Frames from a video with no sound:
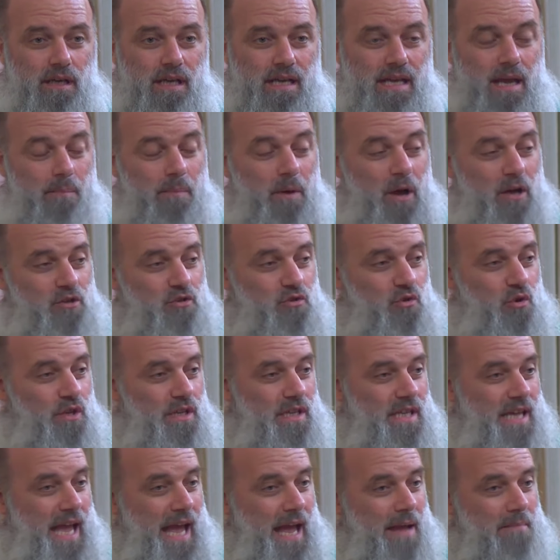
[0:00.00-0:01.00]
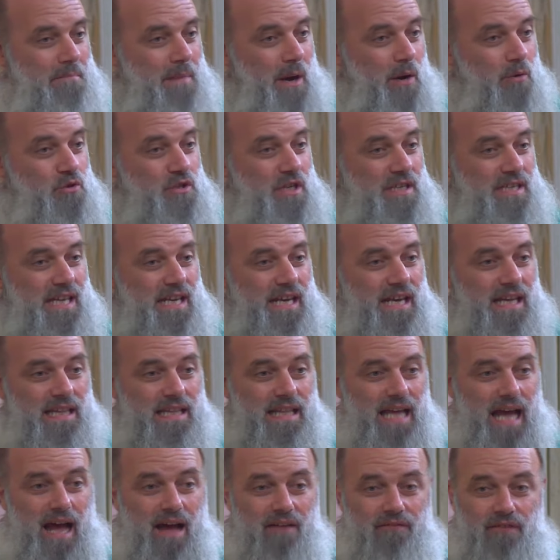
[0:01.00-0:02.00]
Gli apostoli di Emmaus se ne
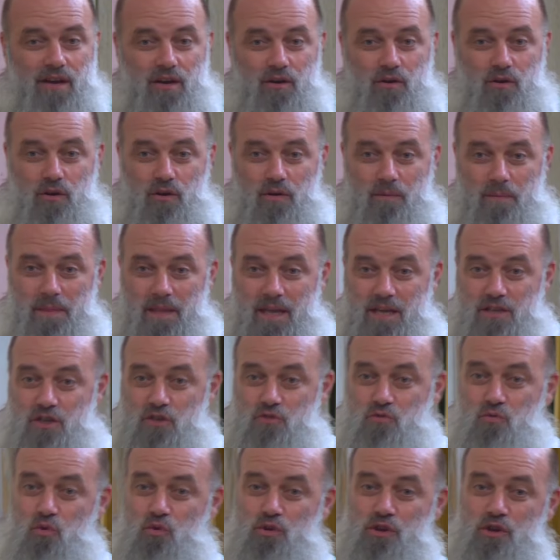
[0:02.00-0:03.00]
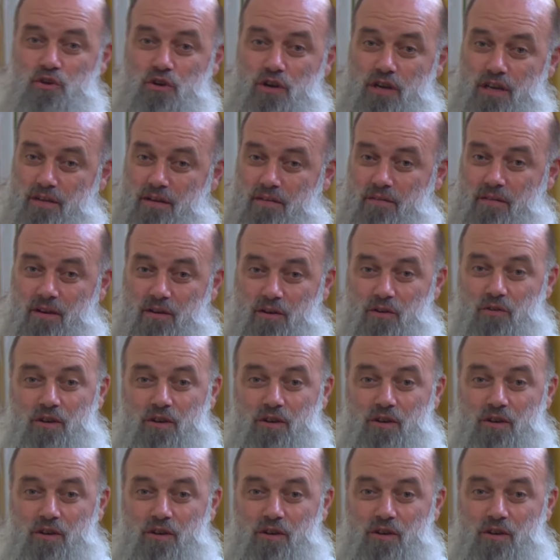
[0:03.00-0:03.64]
andavano e Gesù lo inco-